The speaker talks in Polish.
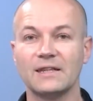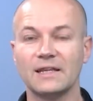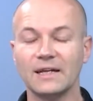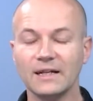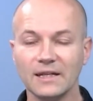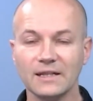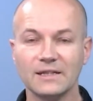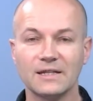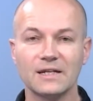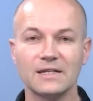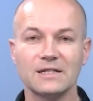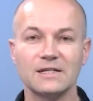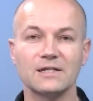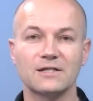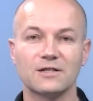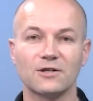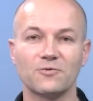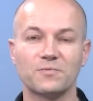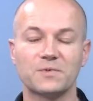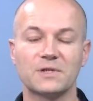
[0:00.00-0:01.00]
takie
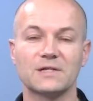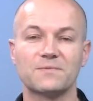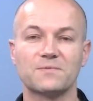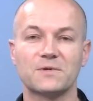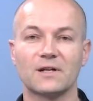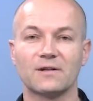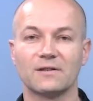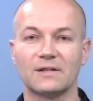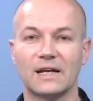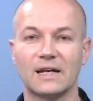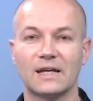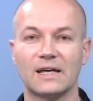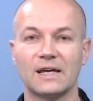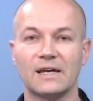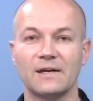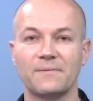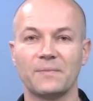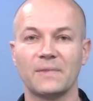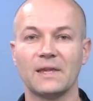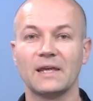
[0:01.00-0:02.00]
treści są przez
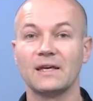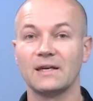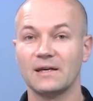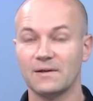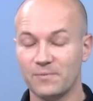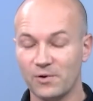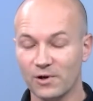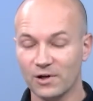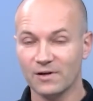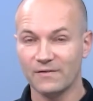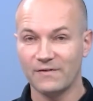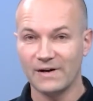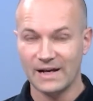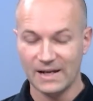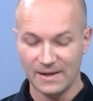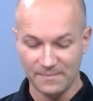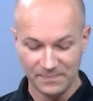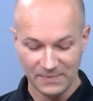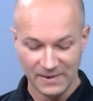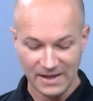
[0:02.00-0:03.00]
przeglądarkę
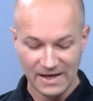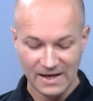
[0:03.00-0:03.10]
blokowane.